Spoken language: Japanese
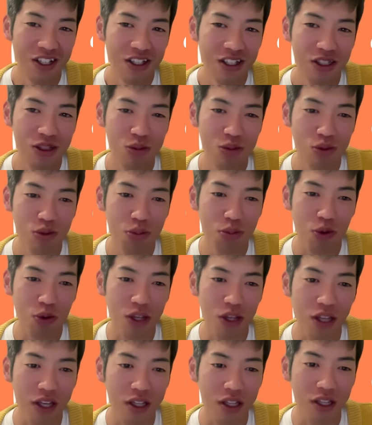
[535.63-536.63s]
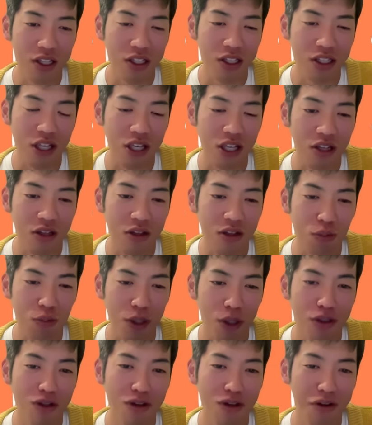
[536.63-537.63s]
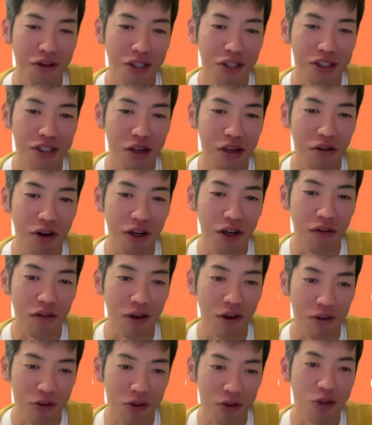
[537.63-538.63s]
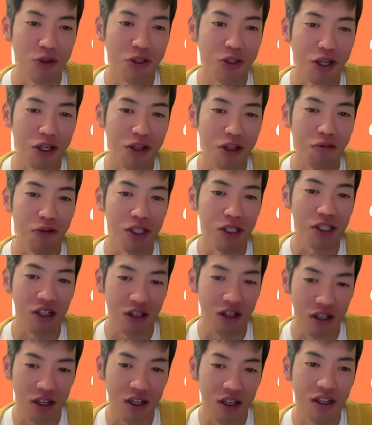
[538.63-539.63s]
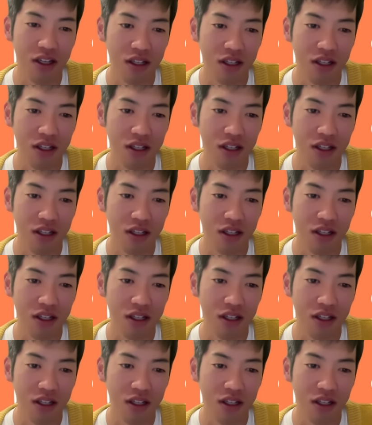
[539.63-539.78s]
自分のポッケ何いしていいっていうマニュアルで清和会は運用されてましたから。